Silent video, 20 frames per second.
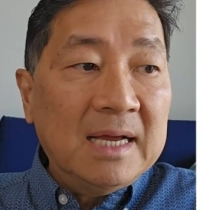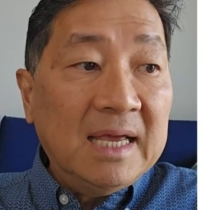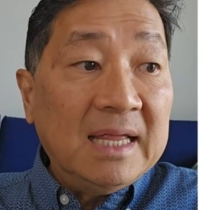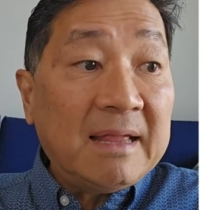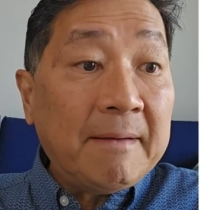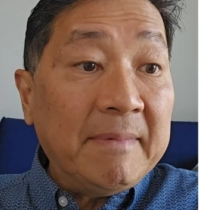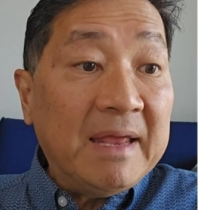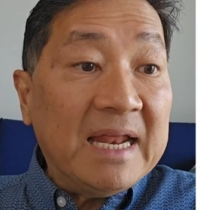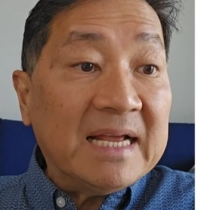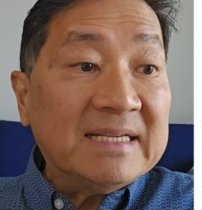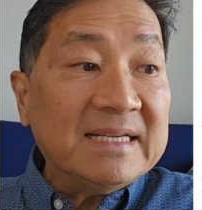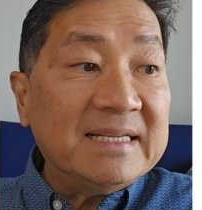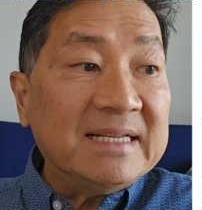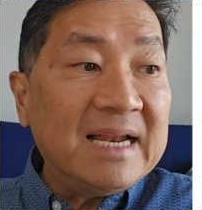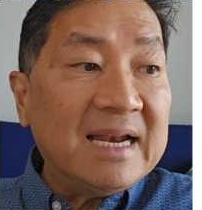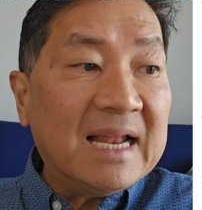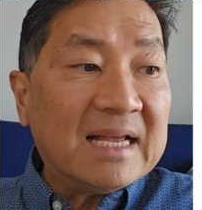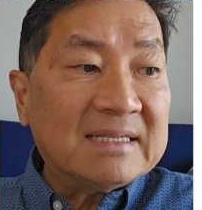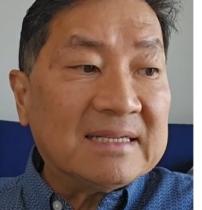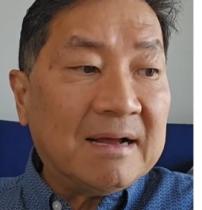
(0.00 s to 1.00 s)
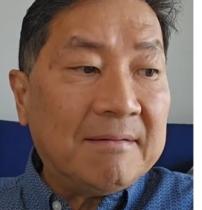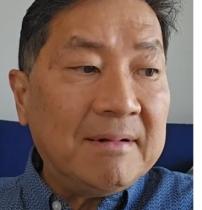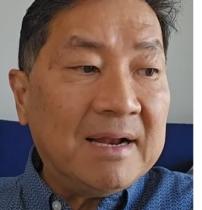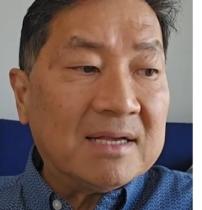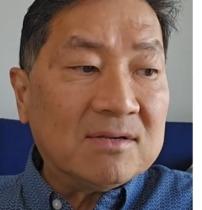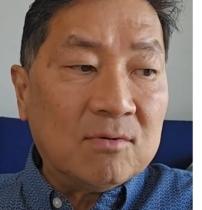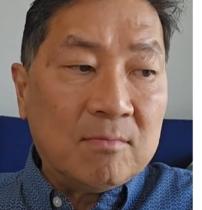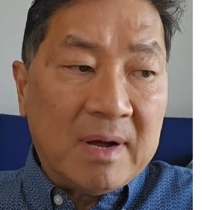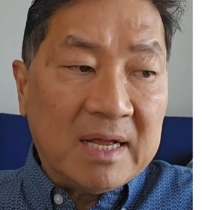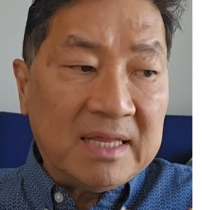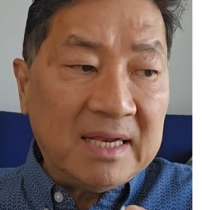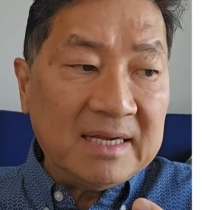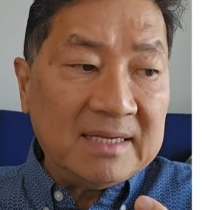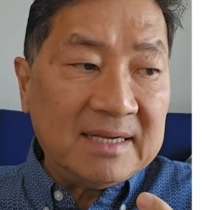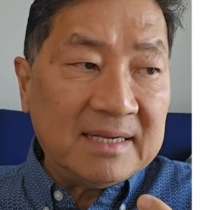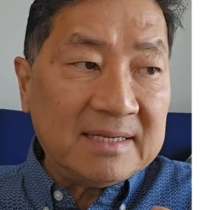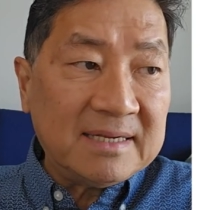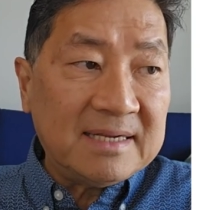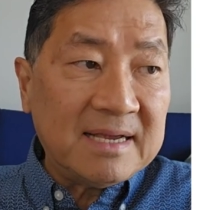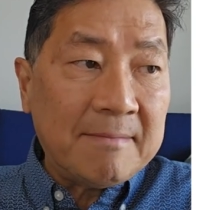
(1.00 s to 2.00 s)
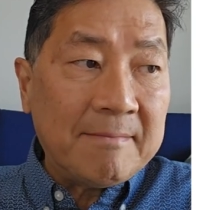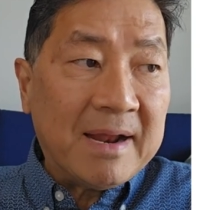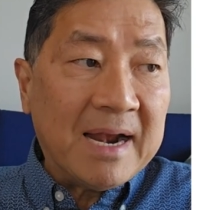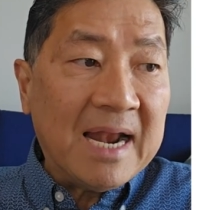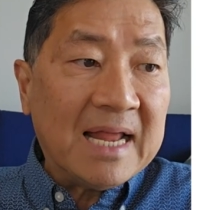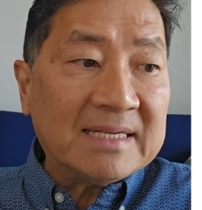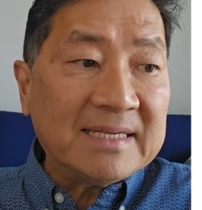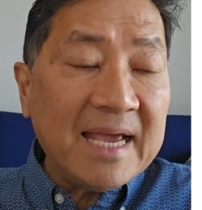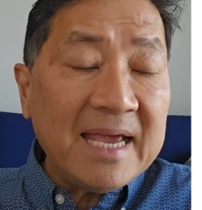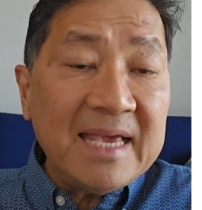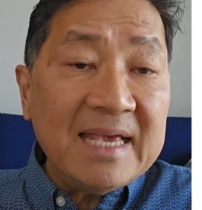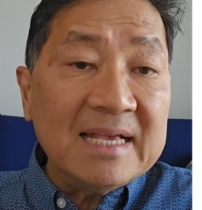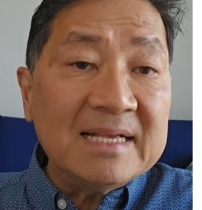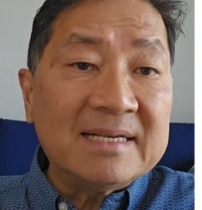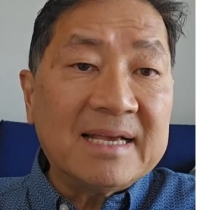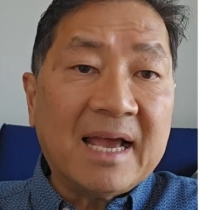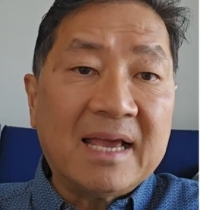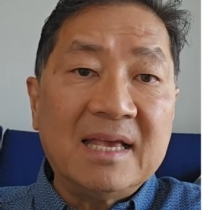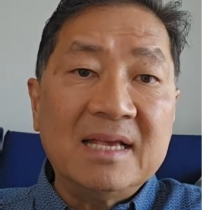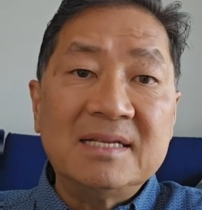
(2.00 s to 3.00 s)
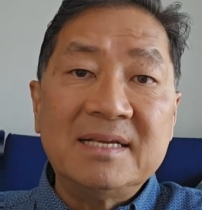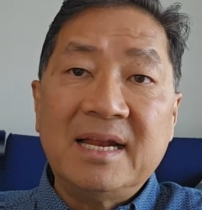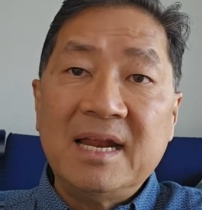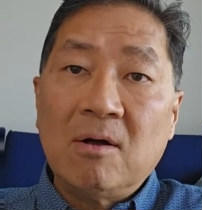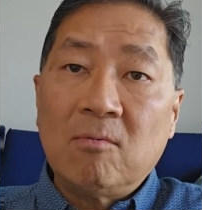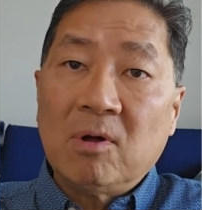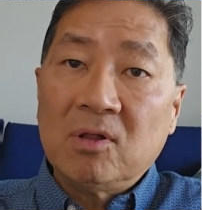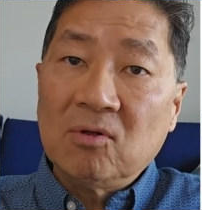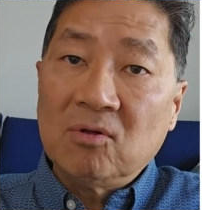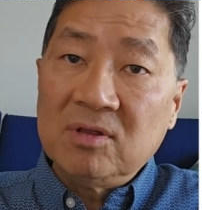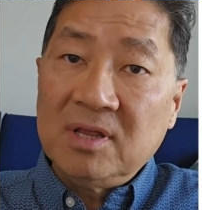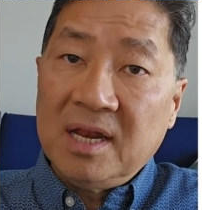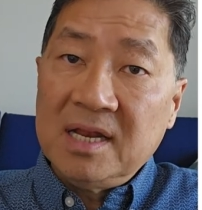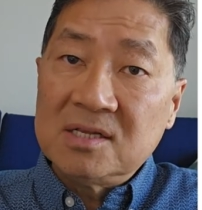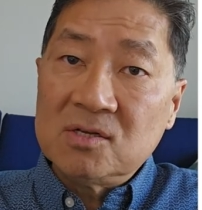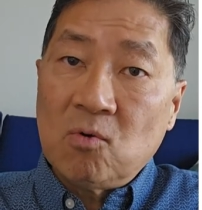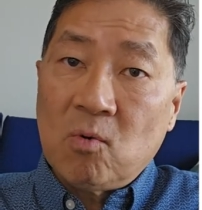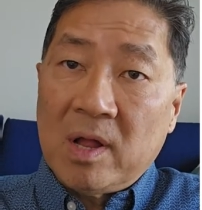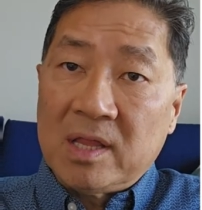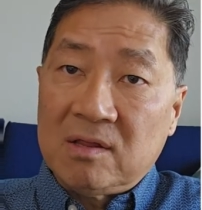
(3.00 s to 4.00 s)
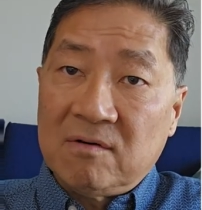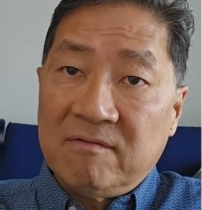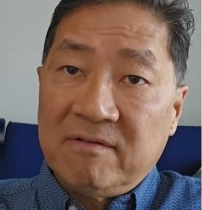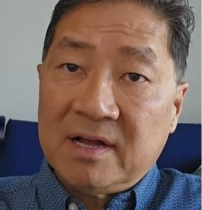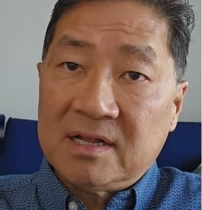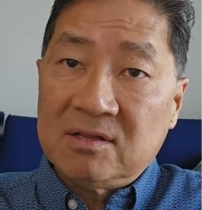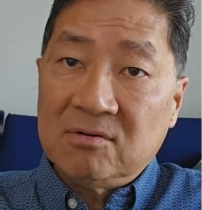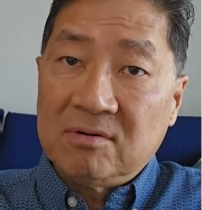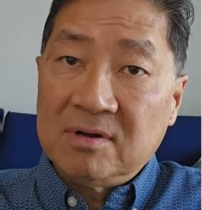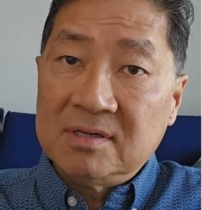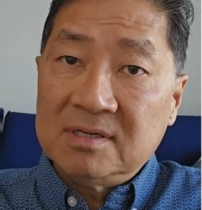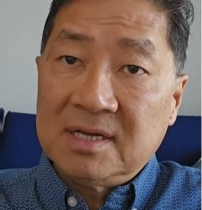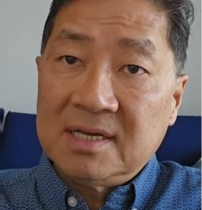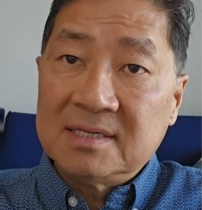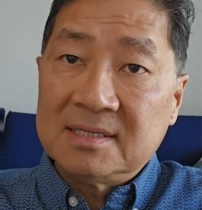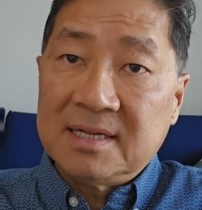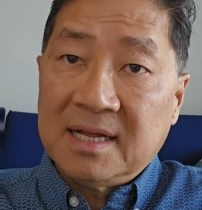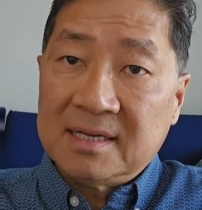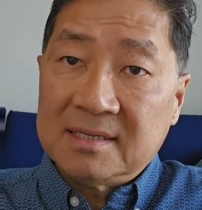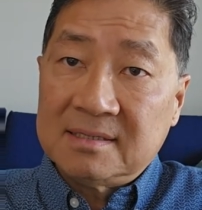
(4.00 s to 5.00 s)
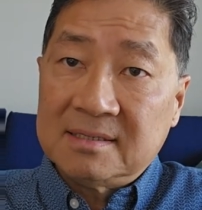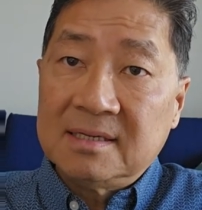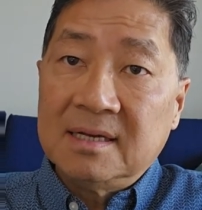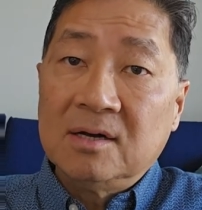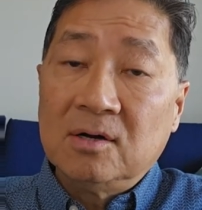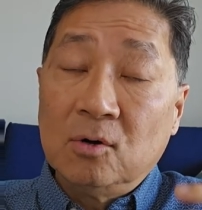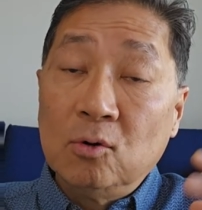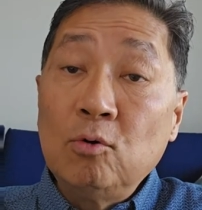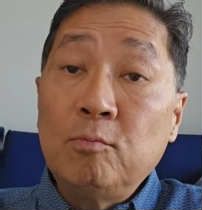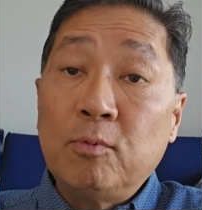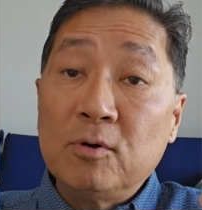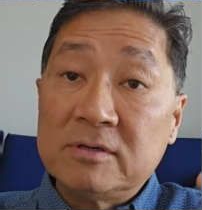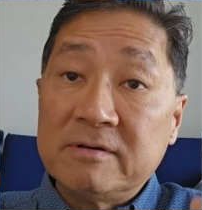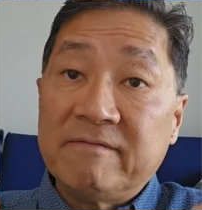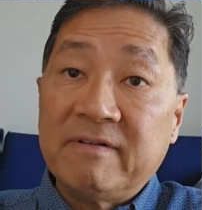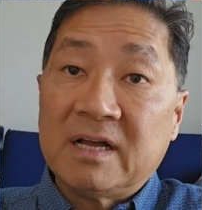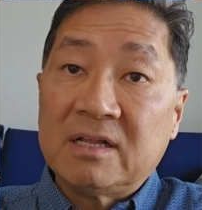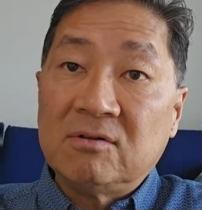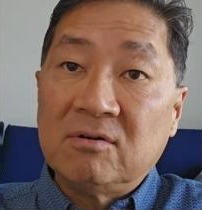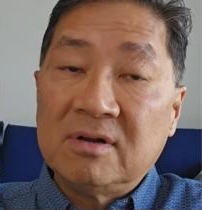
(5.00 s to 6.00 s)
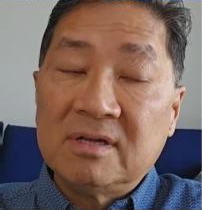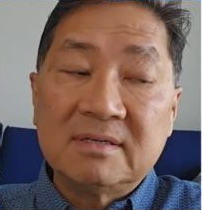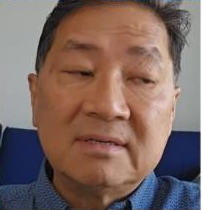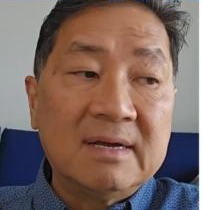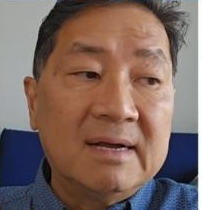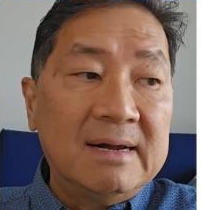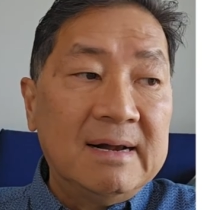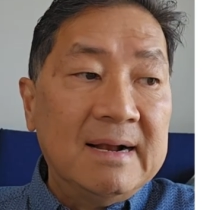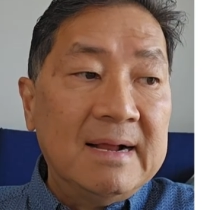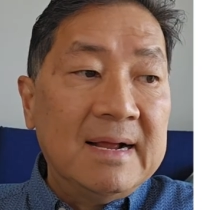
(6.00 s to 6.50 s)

Y también existen las tablas o matrices que se llaman las X, que aquí sería cuando tienes cuatro factores que estás, grupos de factores